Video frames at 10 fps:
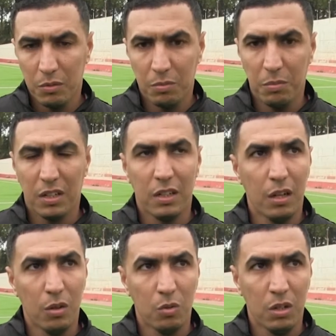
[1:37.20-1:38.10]
في المكانة
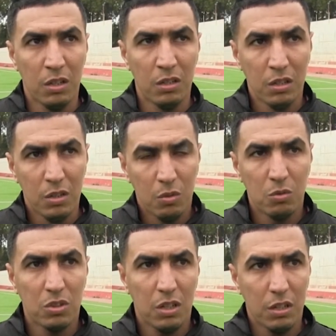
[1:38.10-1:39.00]
الاولى
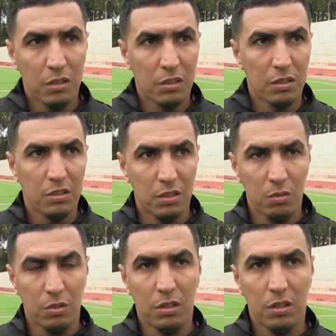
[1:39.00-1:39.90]
وان شاء الله نزيدوا
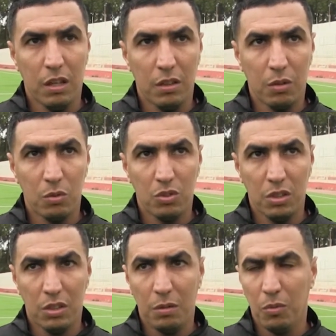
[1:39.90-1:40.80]
نحضروا
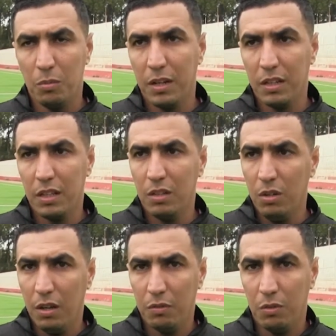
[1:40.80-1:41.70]
جيد المباراه هذه
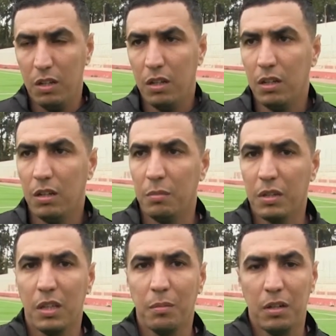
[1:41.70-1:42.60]
ونحافظوا على
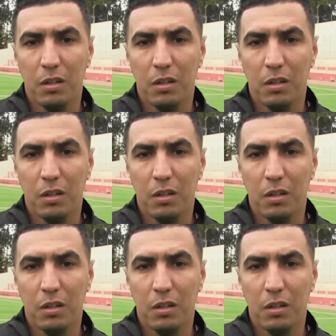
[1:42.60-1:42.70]
المرتبه